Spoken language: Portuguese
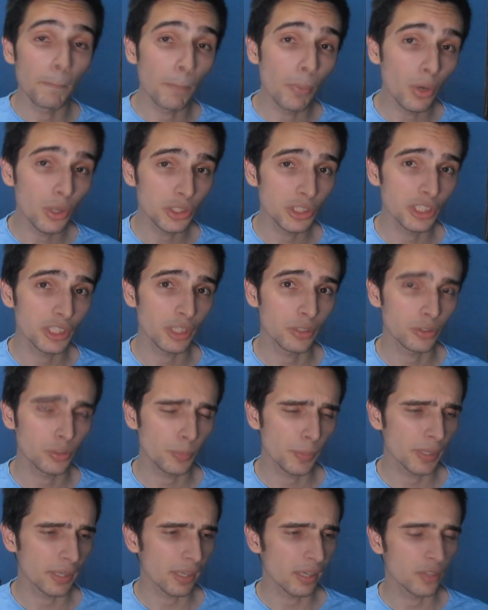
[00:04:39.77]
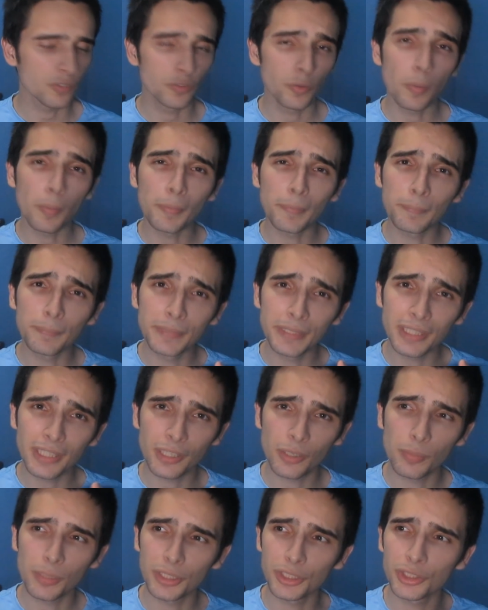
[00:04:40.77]
Pode deixar nos comentários, vamos abrir
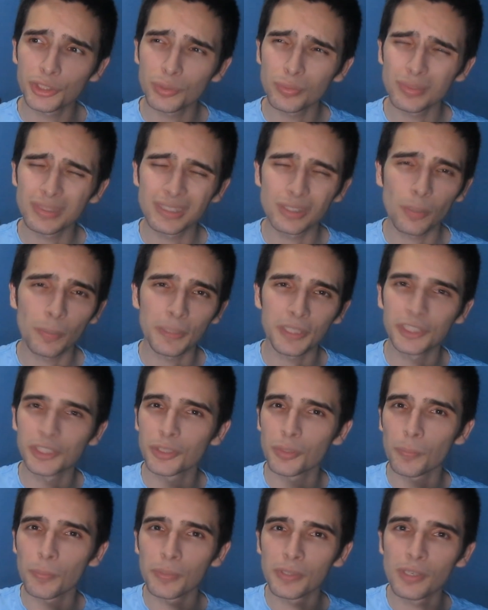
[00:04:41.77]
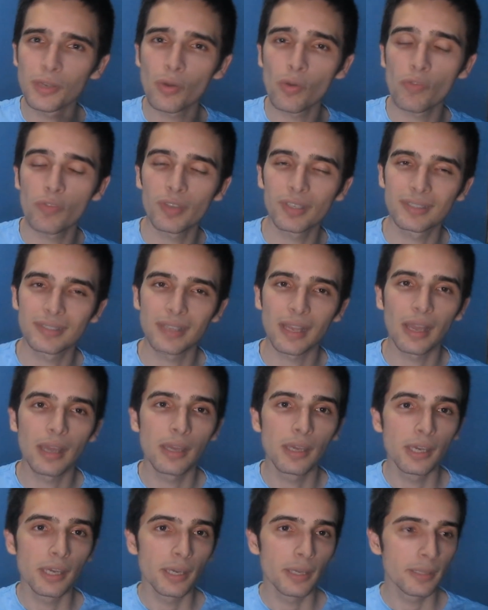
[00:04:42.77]
aqui uma discussão para a gente poder
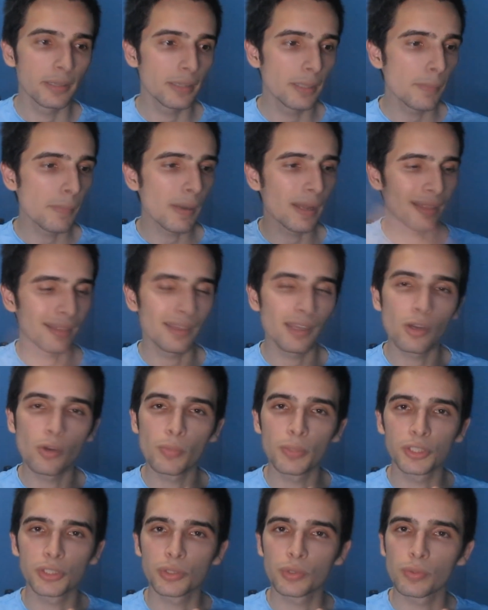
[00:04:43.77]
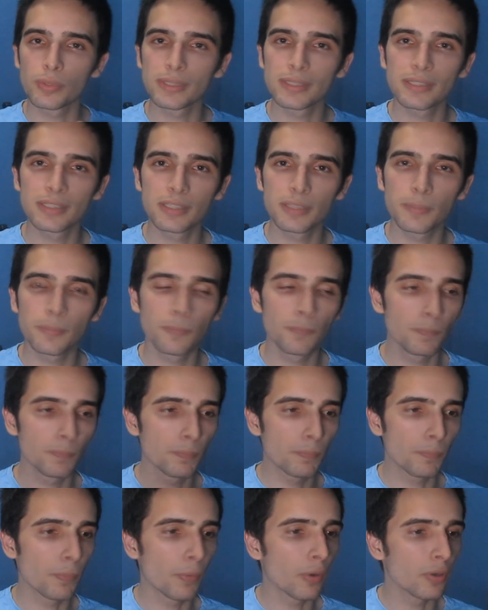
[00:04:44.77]
conversar, debater algumas coisas que
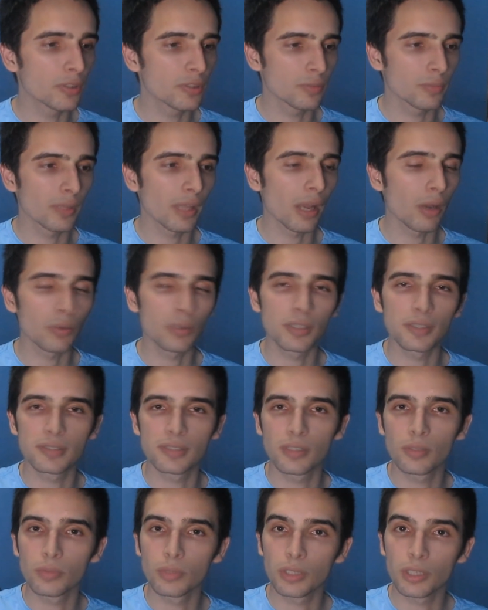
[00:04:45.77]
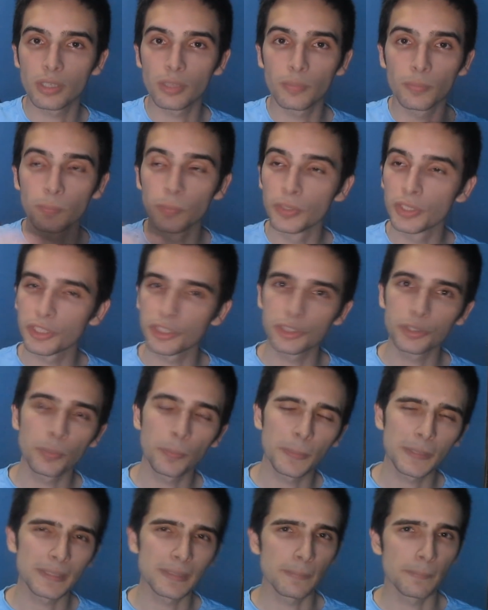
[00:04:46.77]
possam estar tá acontecendo que muita gente
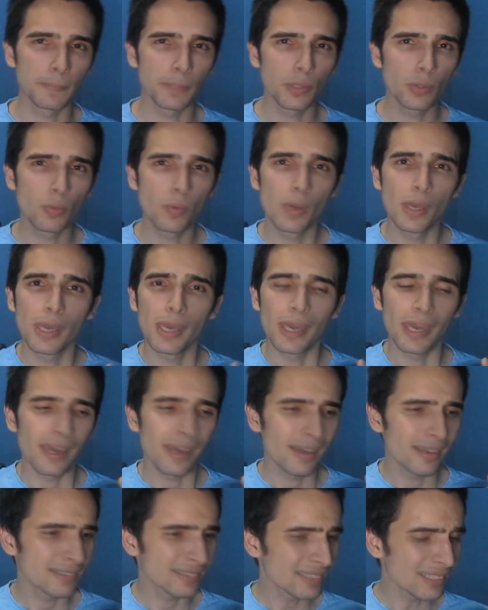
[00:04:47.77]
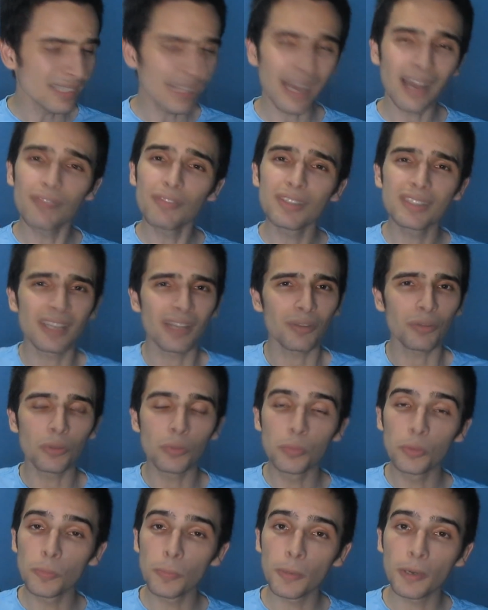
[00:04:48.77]
não percebeu. É, sei lá, avisar
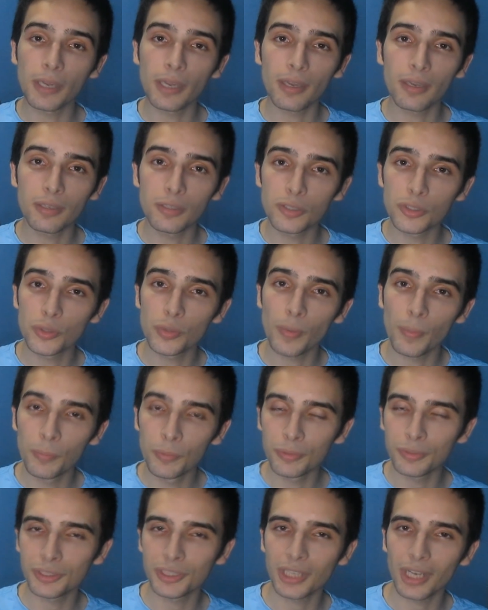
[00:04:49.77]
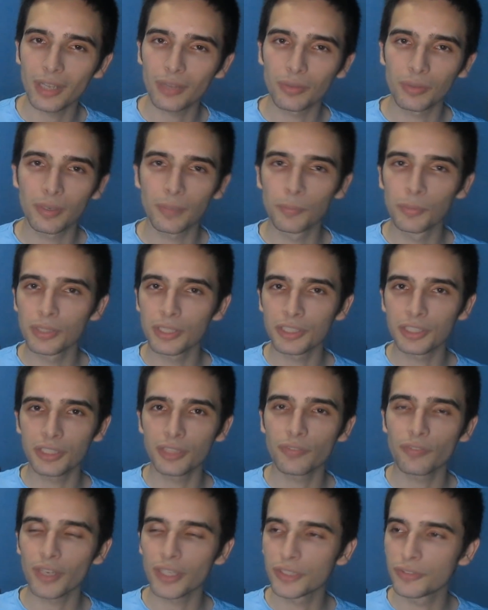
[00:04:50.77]
todo mundo porque isso é muito chato, né? Muita
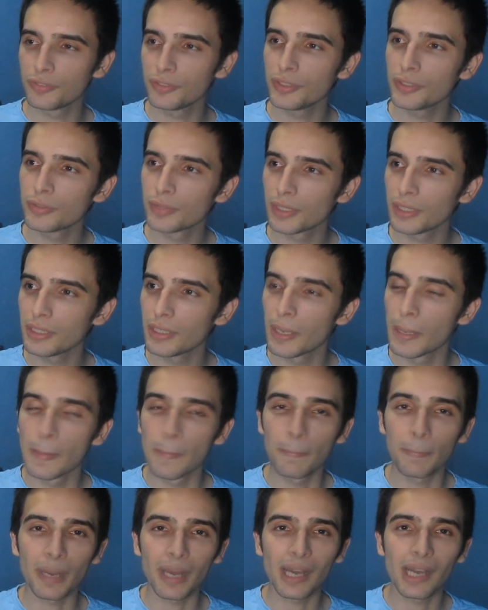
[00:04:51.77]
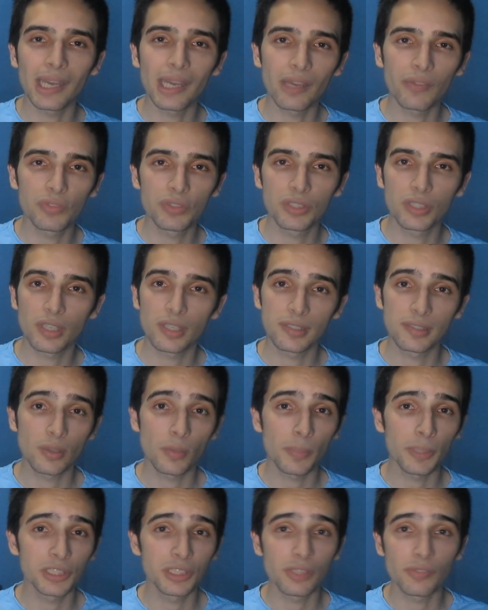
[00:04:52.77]
gente faz vídeo aí para ganhar
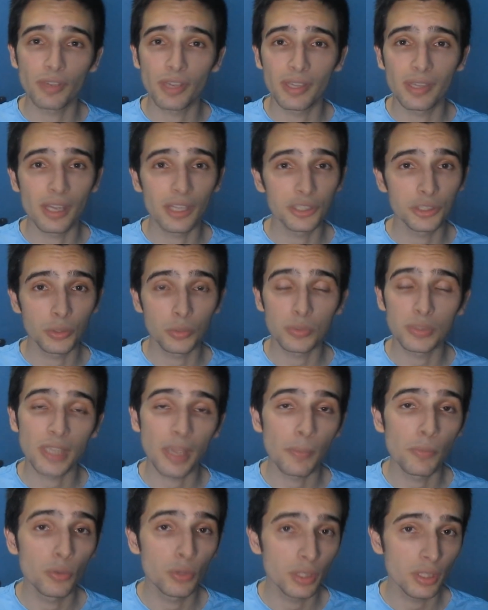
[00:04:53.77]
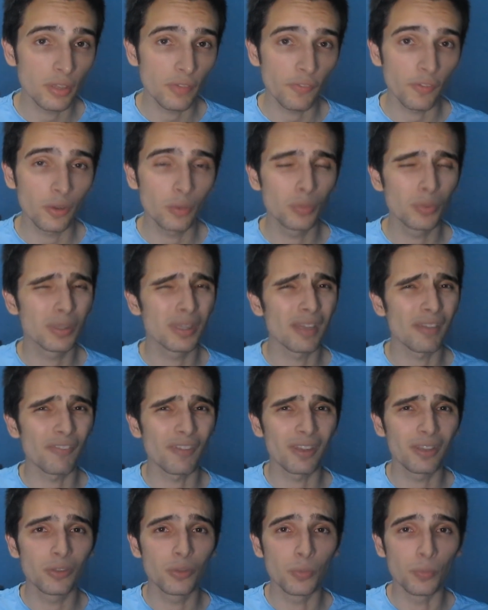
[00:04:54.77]
visualização, mas na verdade não sabe do que tá falando, tá
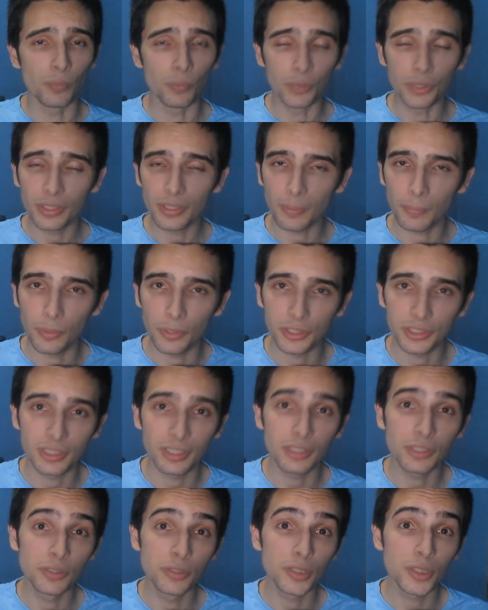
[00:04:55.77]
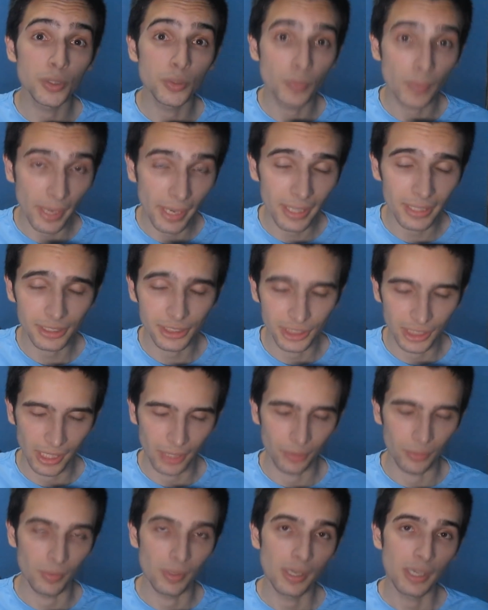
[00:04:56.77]
falando muita bosta e isso é
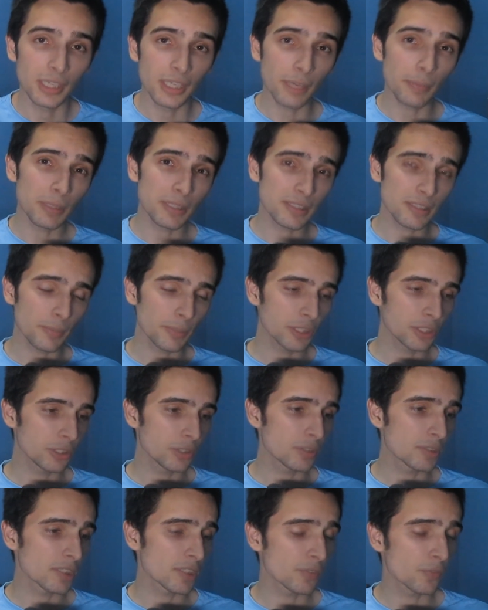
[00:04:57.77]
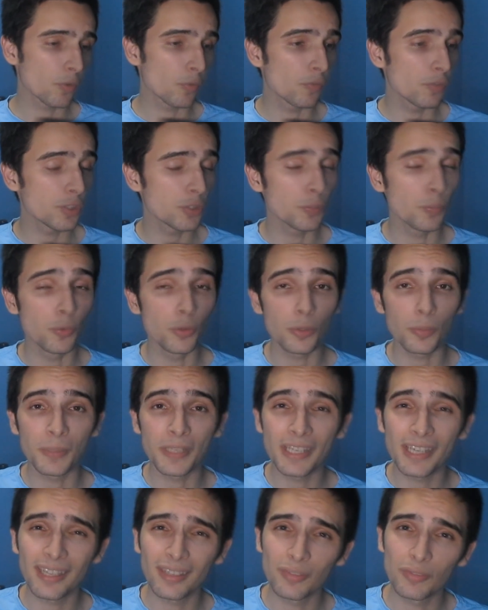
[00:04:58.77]
chato. E é basicamente isso, esse foi o vídeo, muito
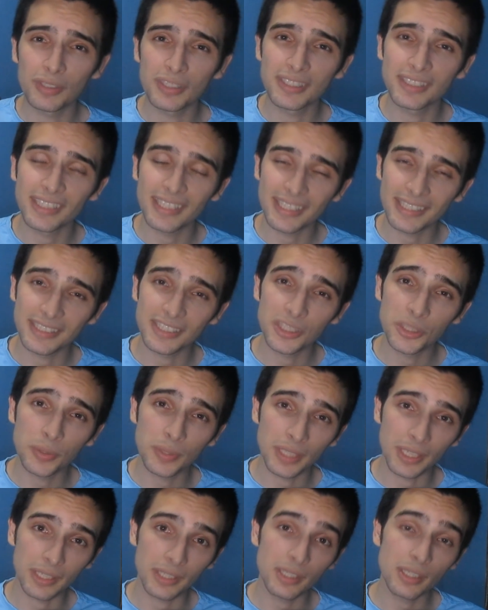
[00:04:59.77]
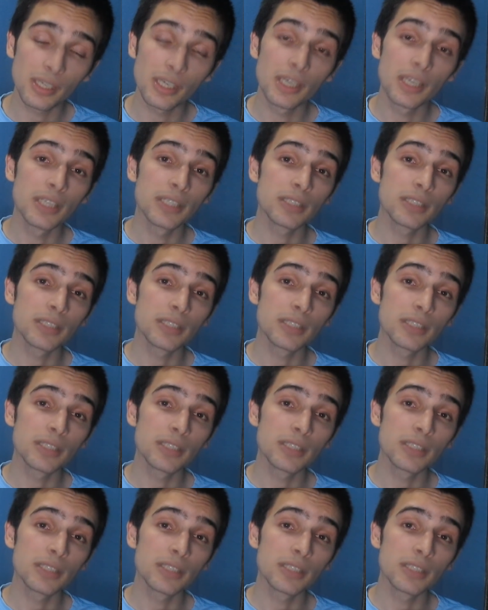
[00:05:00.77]
obrigado a você que assistiu até aqui.